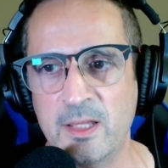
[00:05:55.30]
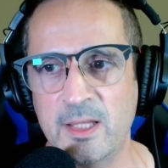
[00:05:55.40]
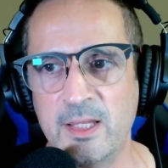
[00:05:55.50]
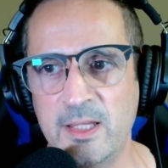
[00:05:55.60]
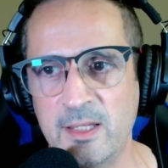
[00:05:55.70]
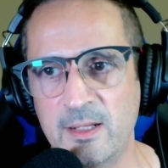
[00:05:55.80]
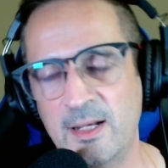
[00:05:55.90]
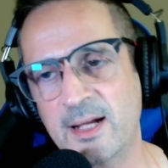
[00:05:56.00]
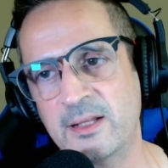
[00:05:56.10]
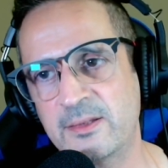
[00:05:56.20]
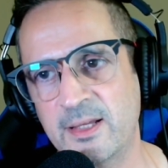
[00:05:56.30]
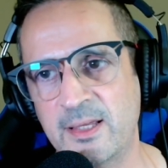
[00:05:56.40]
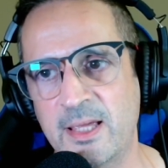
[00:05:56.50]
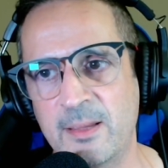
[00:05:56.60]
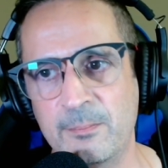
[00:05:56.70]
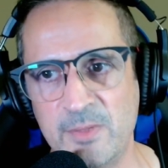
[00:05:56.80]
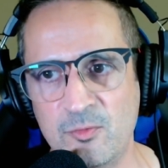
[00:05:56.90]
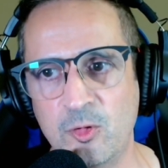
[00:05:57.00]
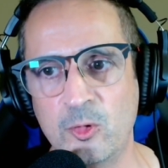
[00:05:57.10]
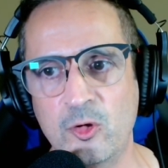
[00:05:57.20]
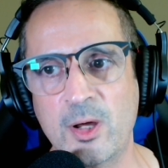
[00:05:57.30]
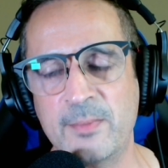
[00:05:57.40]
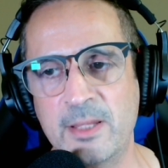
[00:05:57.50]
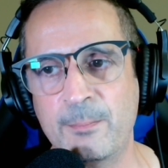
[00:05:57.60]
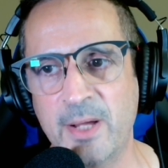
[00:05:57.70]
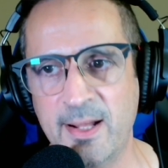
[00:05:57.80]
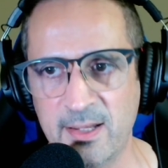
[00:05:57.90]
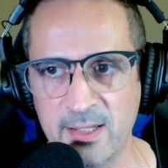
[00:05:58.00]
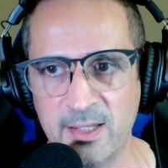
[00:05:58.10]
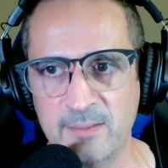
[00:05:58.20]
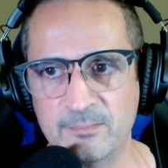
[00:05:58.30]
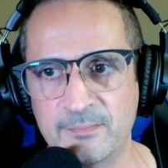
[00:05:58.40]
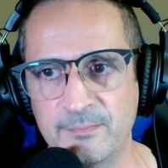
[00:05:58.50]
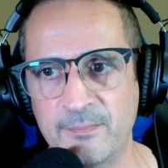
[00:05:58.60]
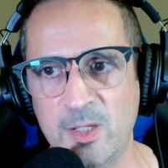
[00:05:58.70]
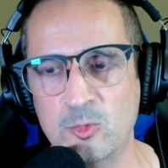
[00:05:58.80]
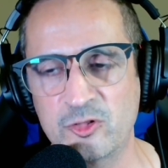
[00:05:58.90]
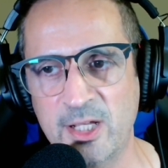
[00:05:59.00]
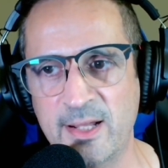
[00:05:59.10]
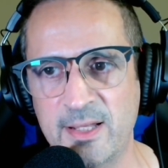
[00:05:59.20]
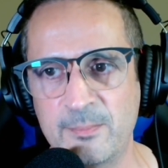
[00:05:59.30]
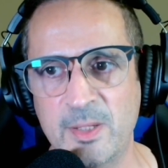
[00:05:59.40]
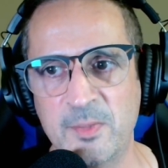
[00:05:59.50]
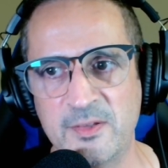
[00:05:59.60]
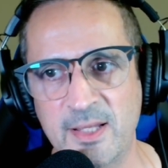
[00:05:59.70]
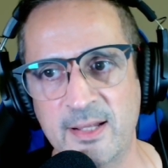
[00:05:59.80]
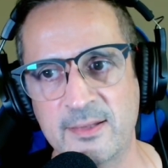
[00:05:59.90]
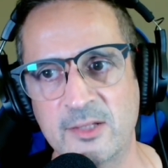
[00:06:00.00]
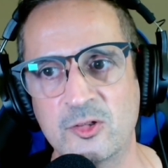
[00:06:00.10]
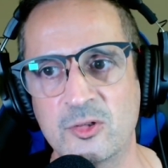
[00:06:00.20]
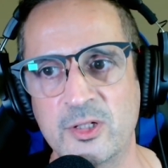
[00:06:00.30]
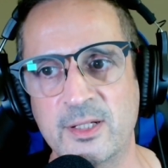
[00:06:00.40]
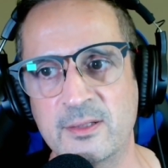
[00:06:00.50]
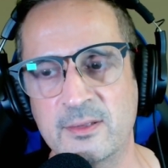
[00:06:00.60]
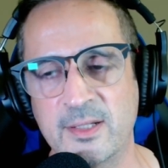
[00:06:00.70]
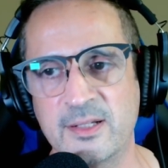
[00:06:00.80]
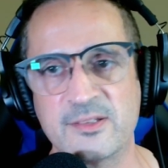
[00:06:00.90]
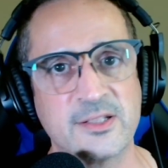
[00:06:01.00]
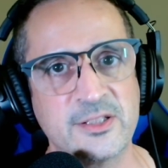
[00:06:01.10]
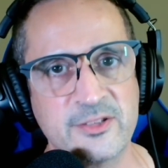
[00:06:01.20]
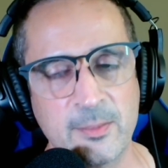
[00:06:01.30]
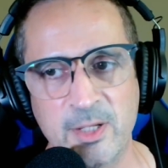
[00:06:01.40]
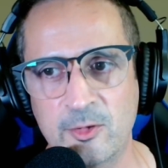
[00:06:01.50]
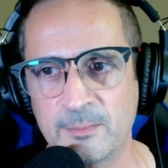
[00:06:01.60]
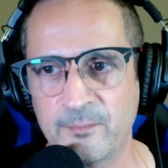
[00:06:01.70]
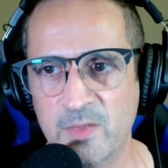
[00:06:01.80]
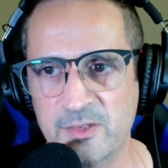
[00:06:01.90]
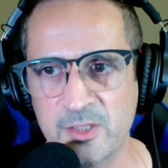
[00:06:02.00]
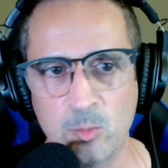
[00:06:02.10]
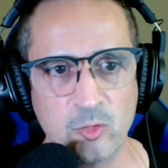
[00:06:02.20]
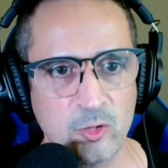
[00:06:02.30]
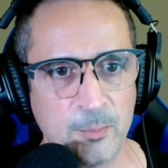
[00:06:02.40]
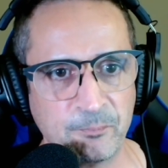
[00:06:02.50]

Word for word: y la gente que me influyó a mí para que me gustara y me metiera tanto en, este sistema, ¿no? En este mundo.